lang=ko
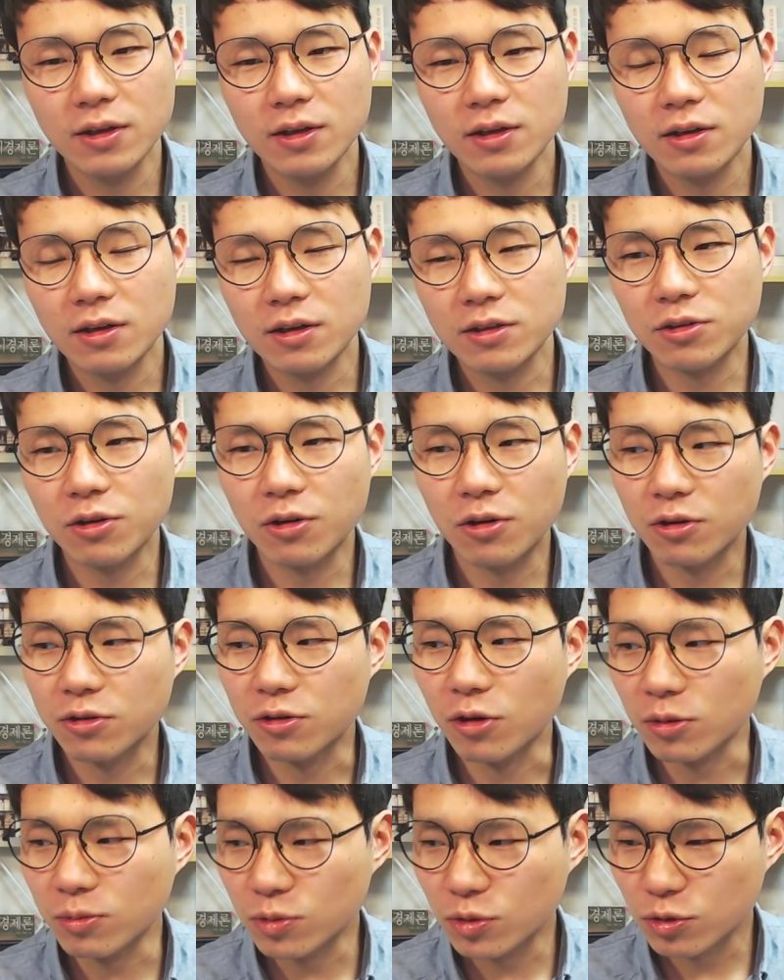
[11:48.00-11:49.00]
그래서
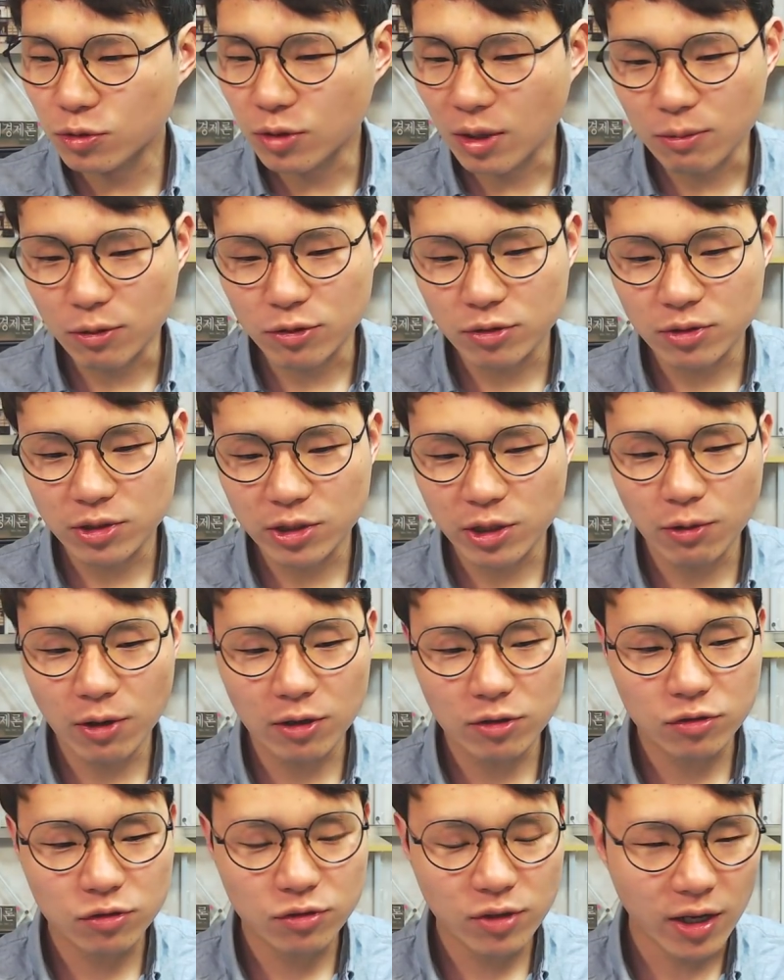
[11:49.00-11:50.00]
여러분들도 한번
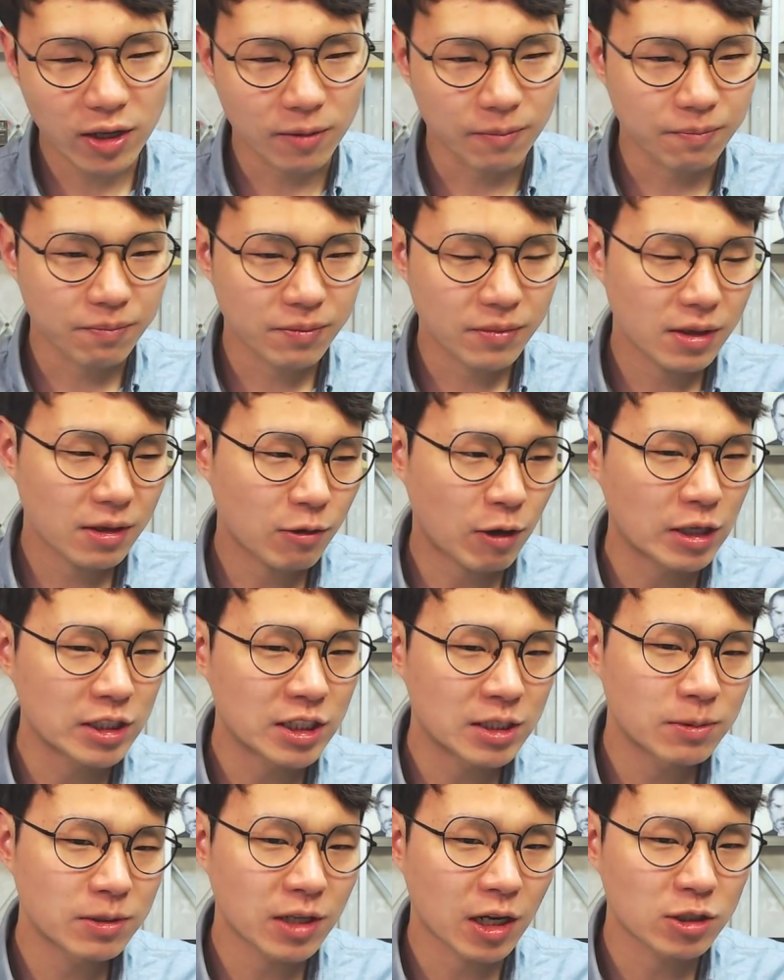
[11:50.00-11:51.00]
쉐어하우스에
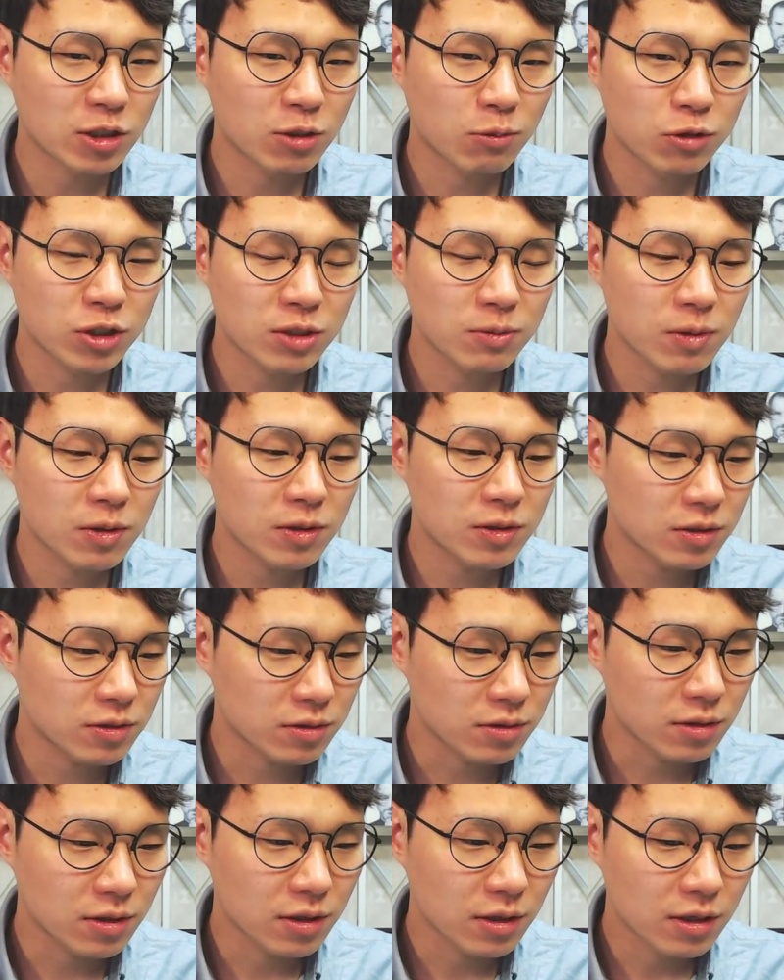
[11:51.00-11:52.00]
관심을 가져보시면은
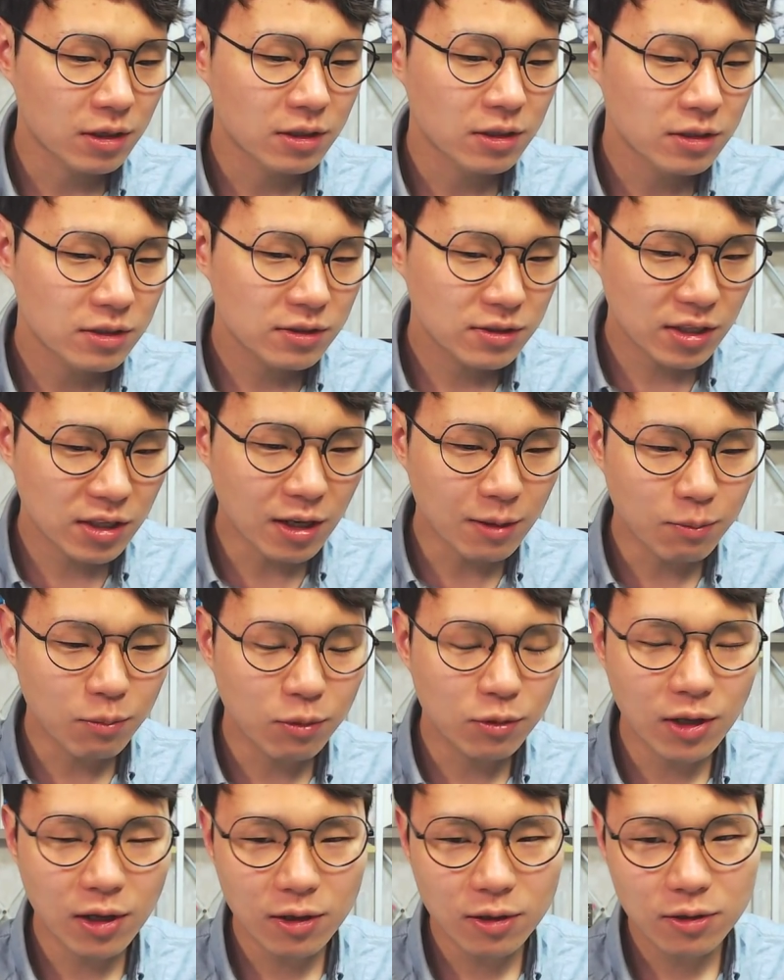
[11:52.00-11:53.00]

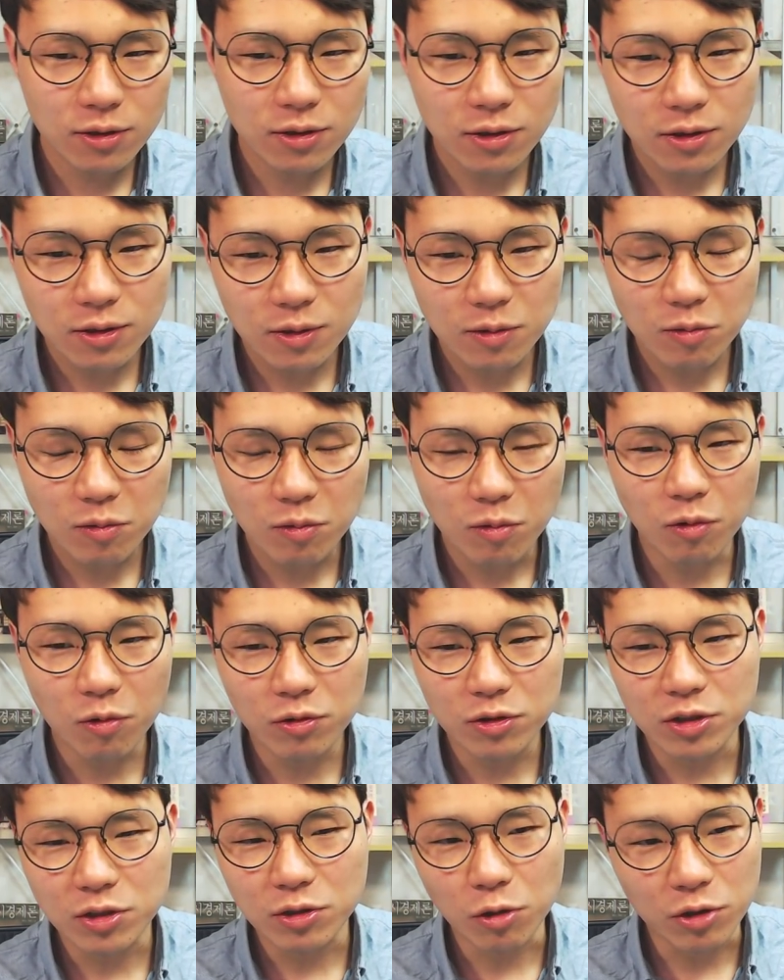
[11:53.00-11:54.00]
생각보다 어,
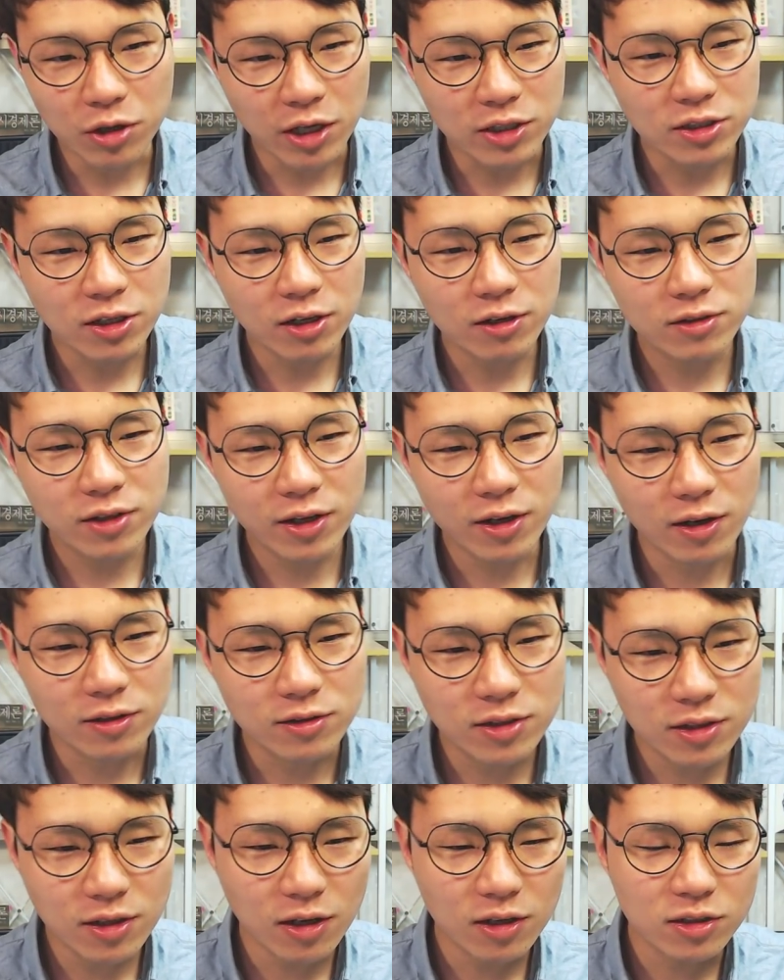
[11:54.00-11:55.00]
여기 괜찮은데? 라는
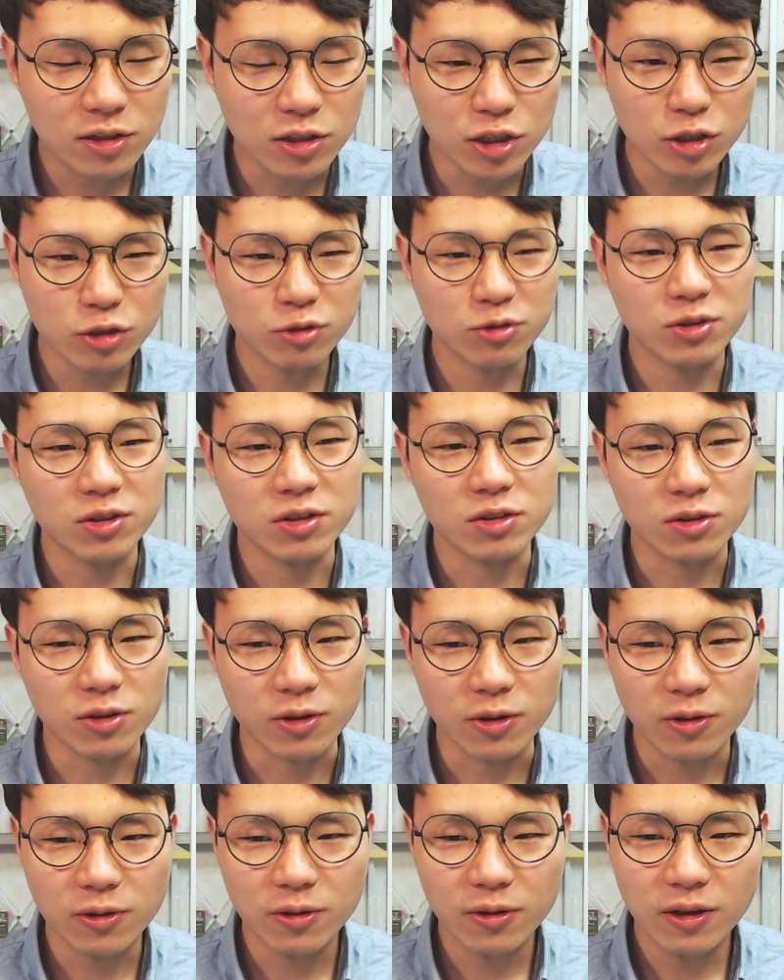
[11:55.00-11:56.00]
생각이 드실 수도 있어요.
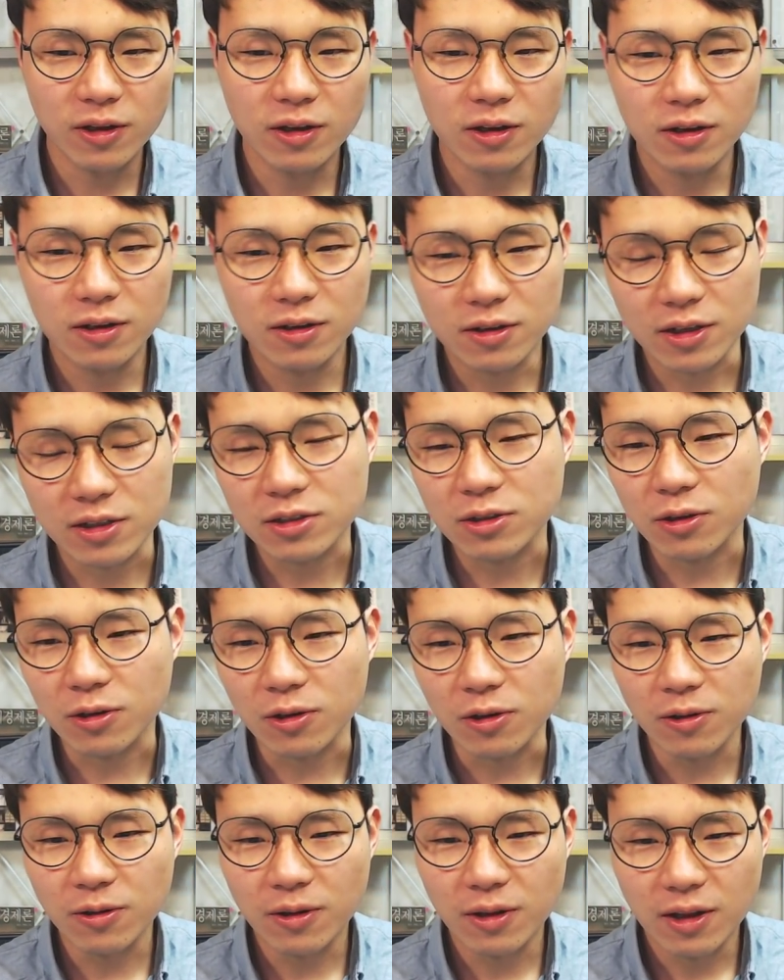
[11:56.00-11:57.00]

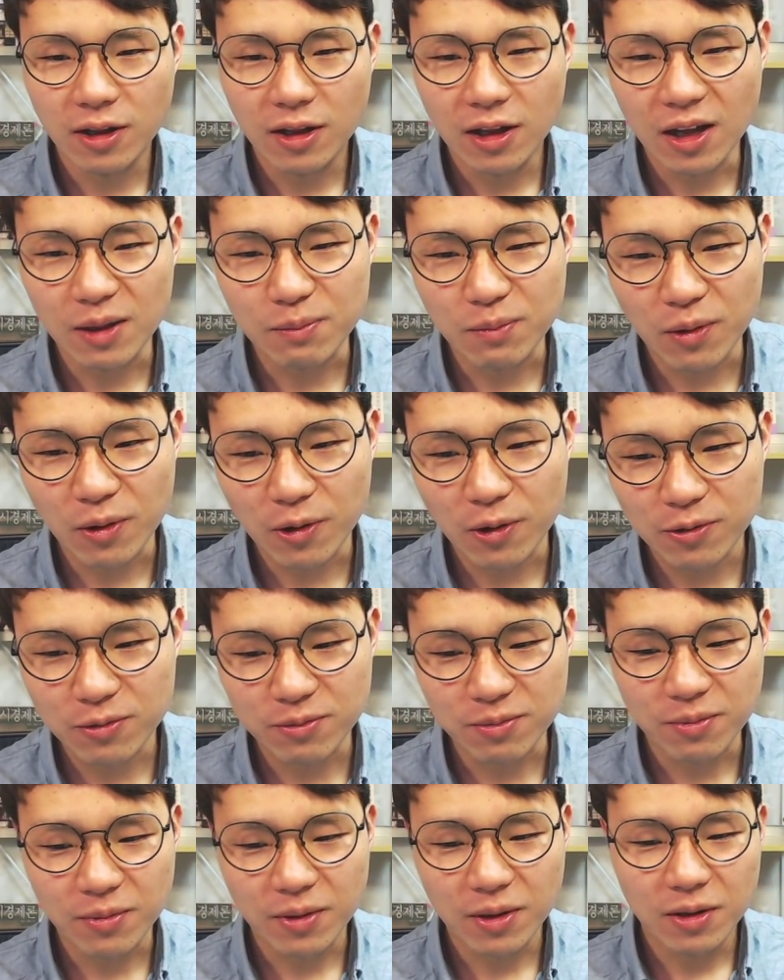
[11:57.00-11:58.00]
그래서 한번
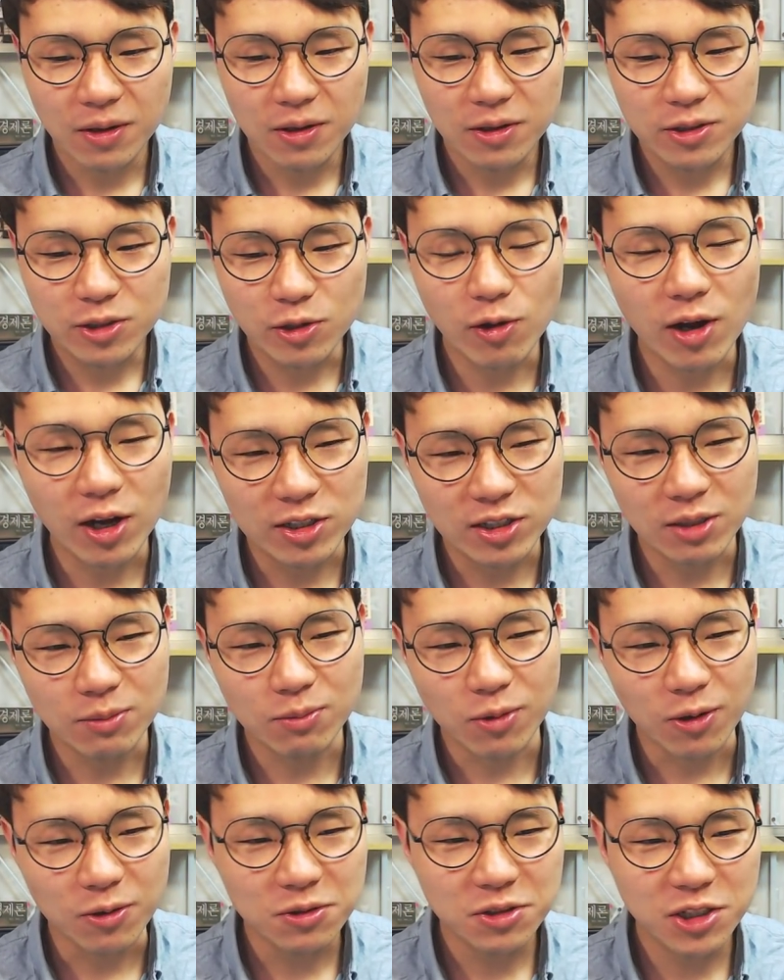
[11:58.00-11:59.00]
저와 같이
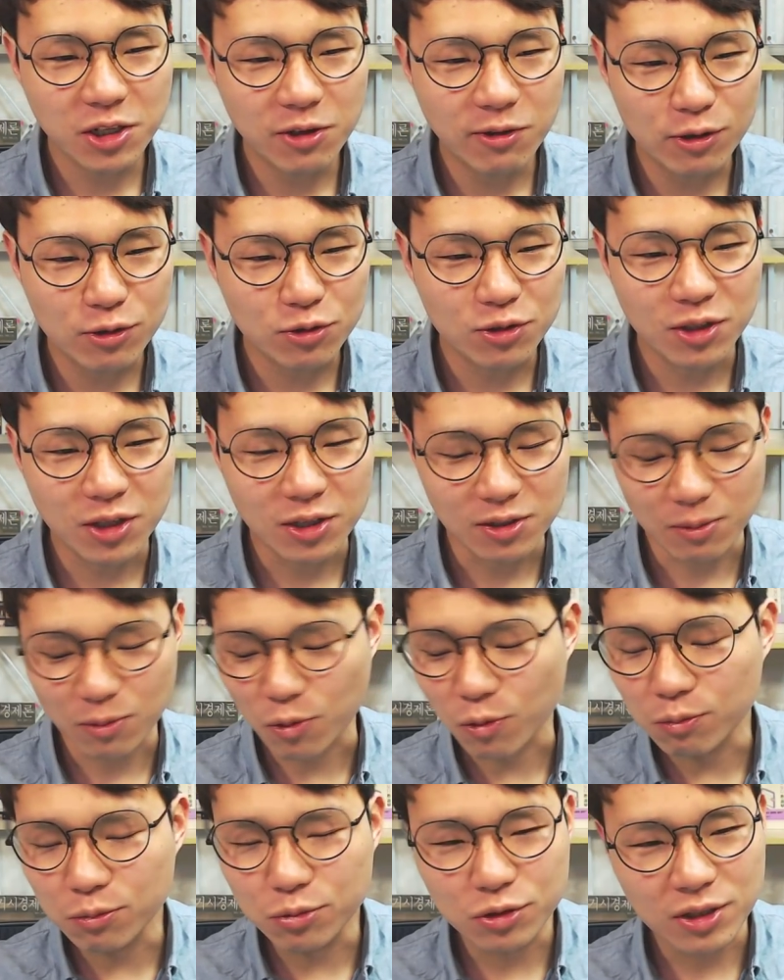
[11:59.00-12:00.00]
한번 쉐어하우스에 대해서
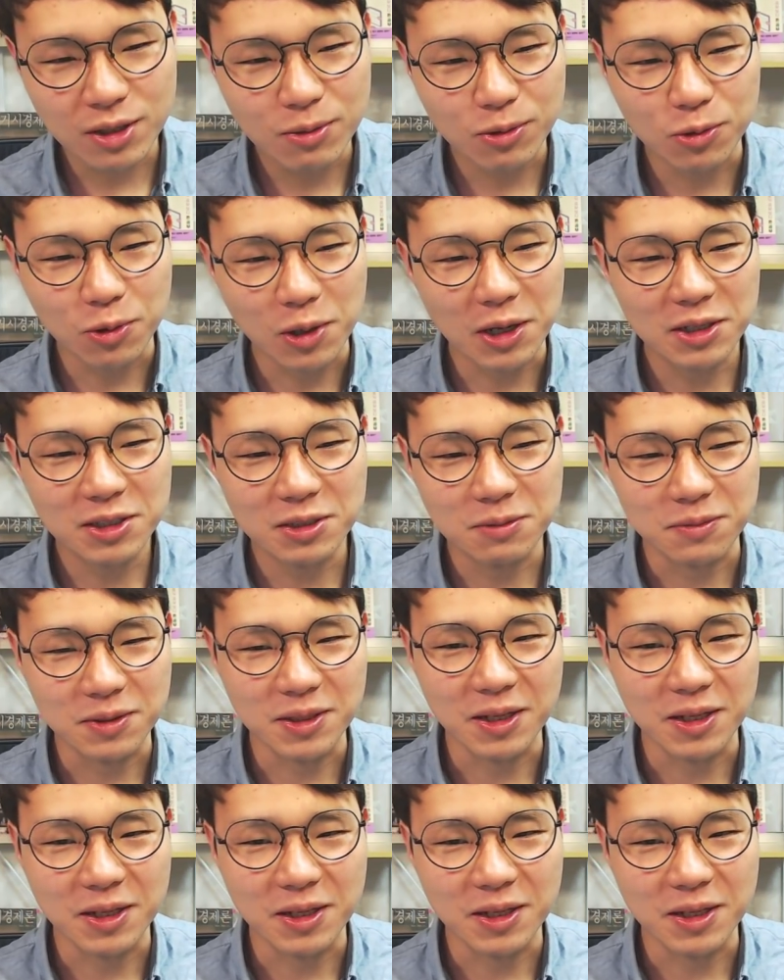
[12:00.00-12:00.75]
공부를 해보도록 하겠습니다.